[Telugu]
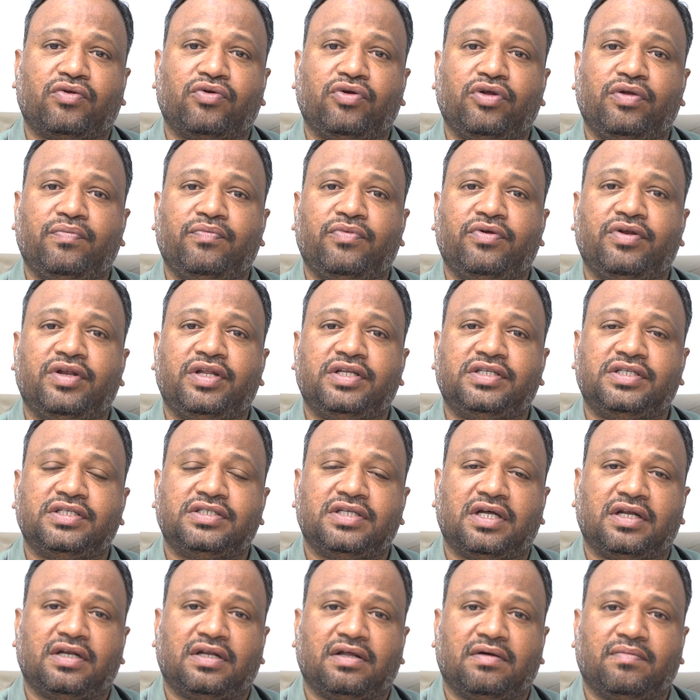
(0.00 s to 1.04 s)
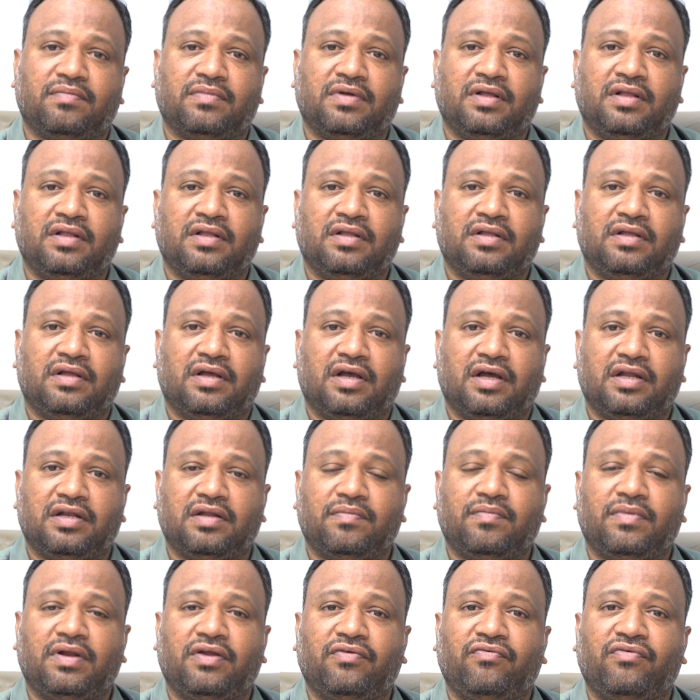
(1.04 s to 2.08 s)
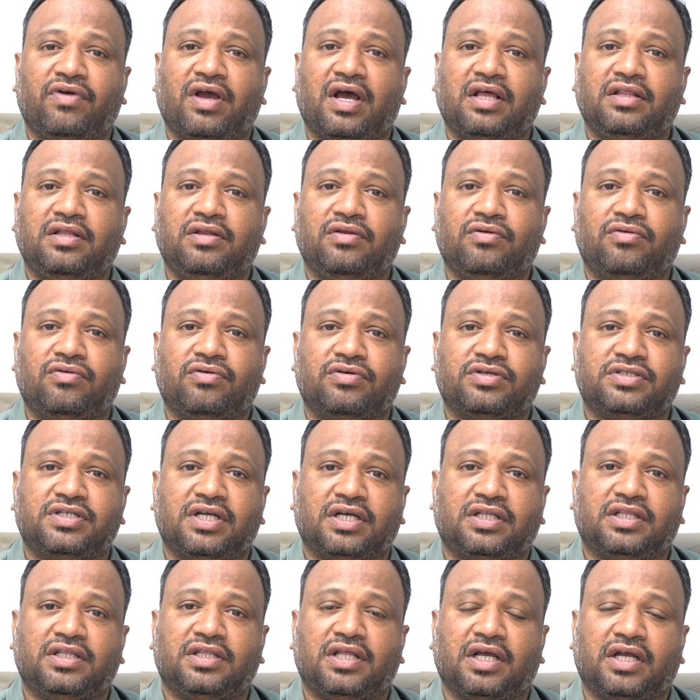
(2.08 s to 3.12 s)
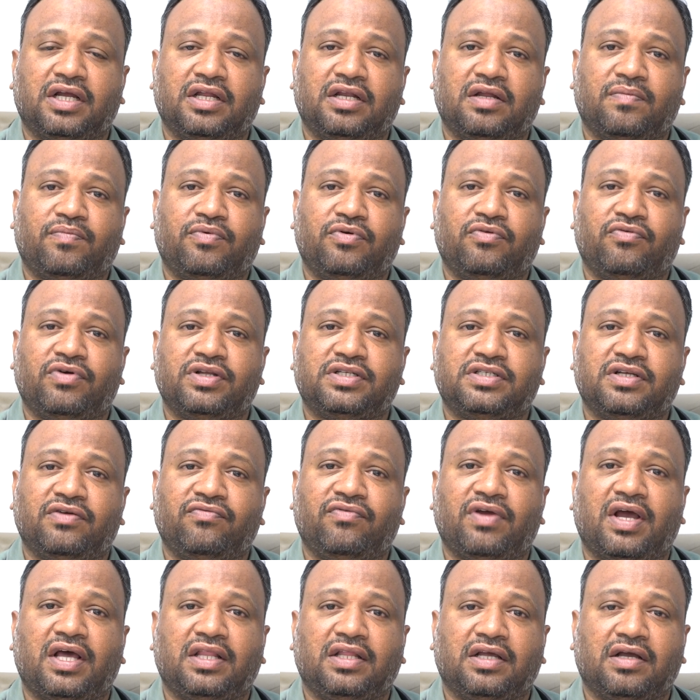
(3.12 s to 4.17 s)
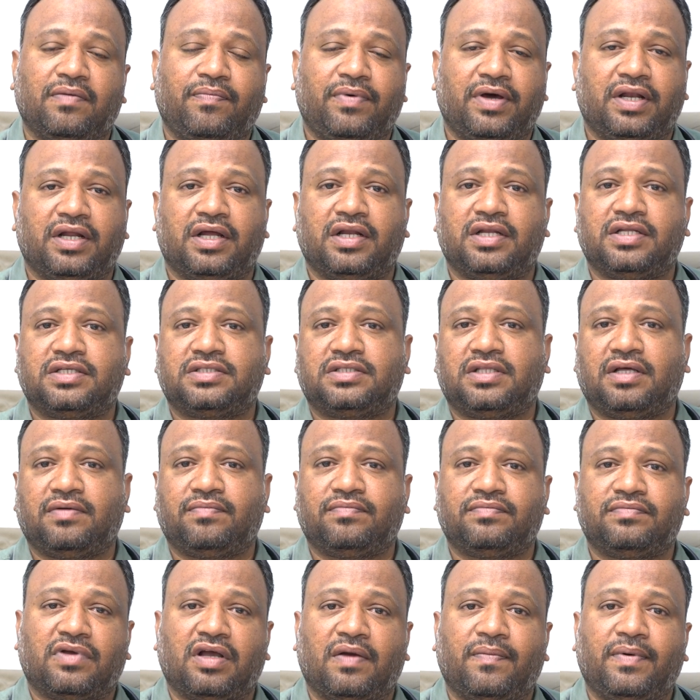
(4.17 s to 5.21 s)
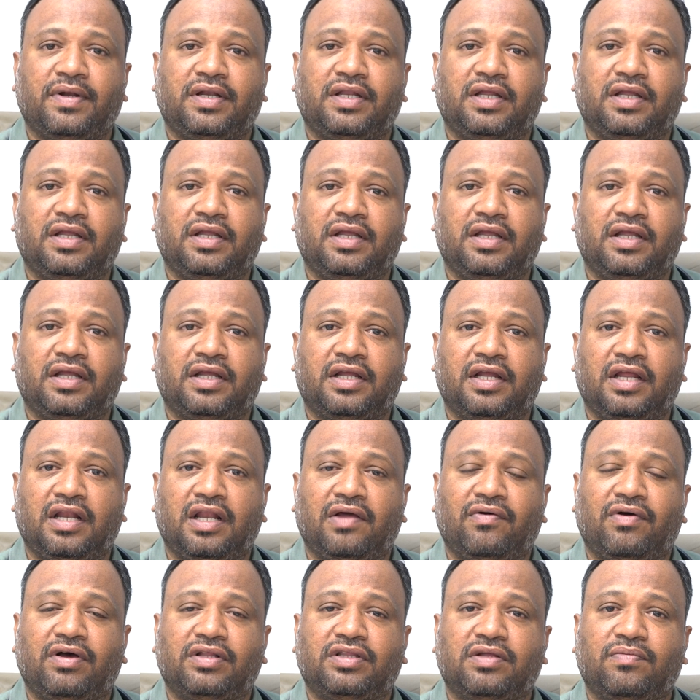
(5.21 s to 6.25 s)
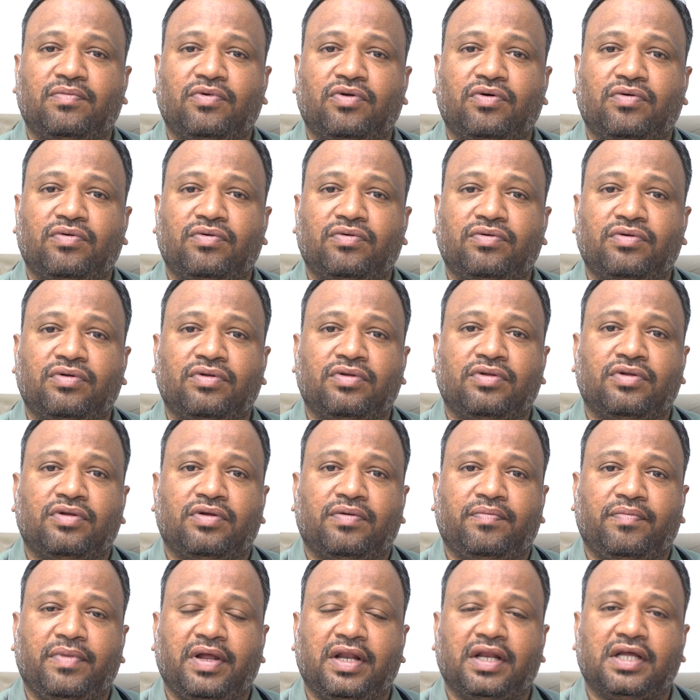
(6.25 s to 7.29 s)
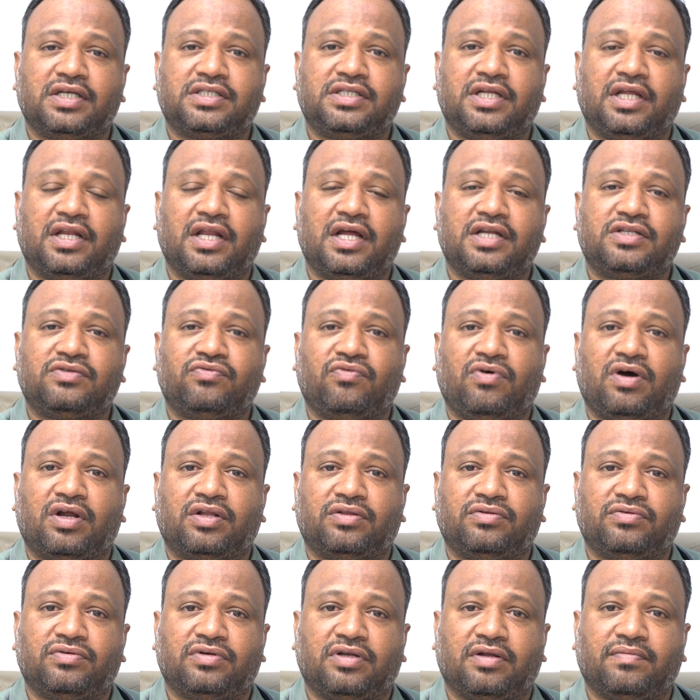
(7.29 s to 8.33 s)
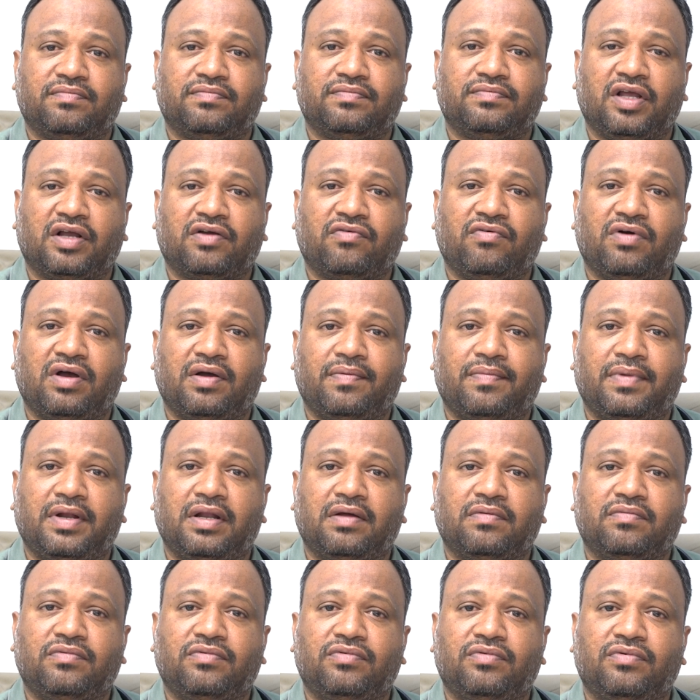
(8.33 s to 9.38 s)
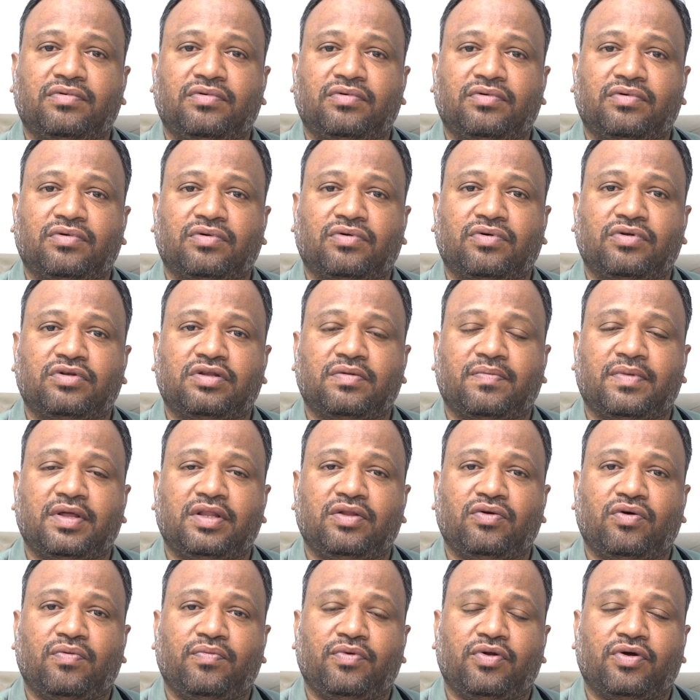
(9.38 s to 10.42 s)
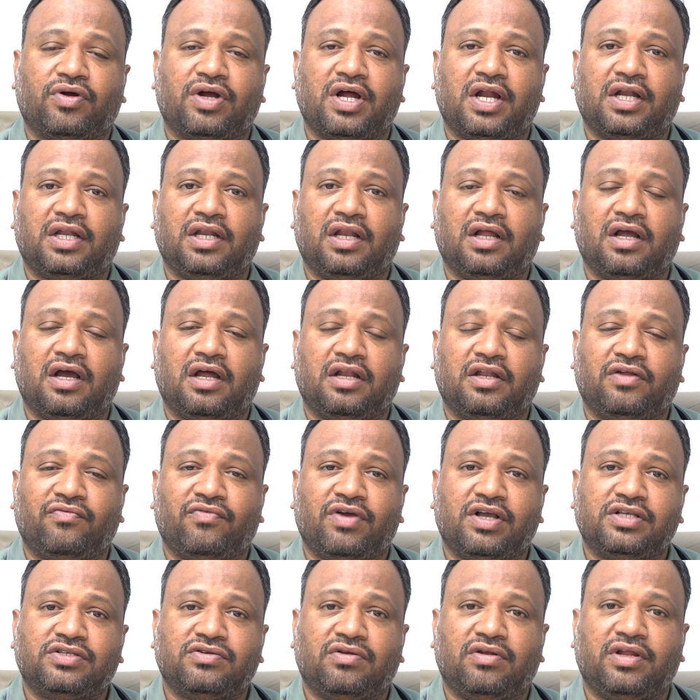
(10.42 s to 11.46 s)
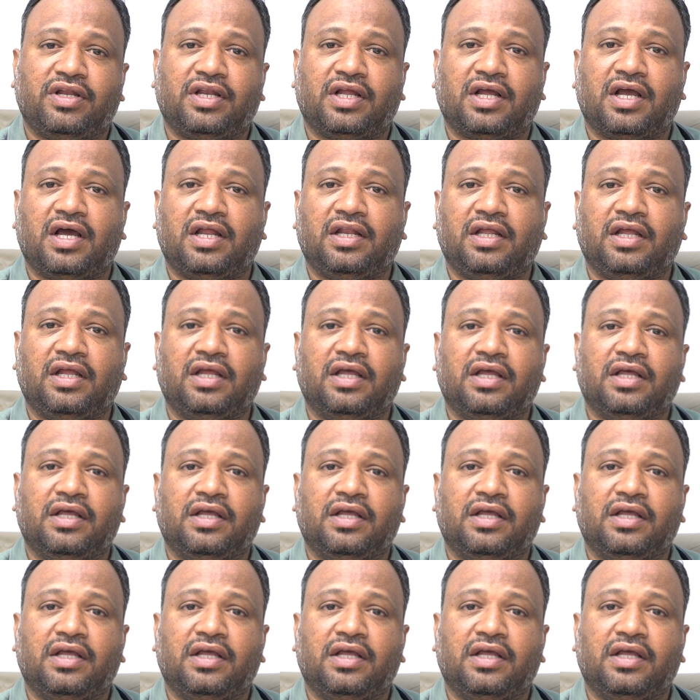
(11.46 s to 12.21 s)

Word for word: ఆటో ఇమ్యూన్ డిసీజ్ అంటాం అంటే మన వ్యాధి నిరోధక శక్తి తగ్గినప్పుడు వచ్చే వ్యాధిగా పరిగణిస్తాం కాబట్టి ఈ కీలవాతంలో మెయిన్గా స్టీరాయిడ్స్ వాడుతుంటాం ఎక్కువ మనము కొంతమంది కట్టెలు కానీ వైజోలిన్ కానీ